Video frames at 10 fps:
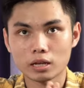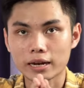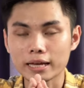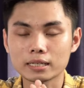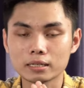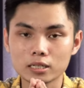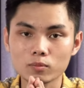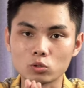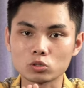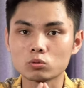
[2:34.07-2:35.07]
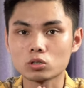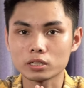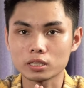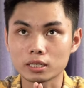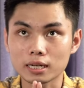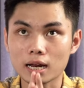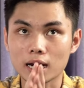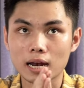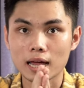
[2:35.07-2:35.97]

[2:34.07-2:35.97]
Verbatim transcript: cái này thì sẽ bổ sung cho cái tính năng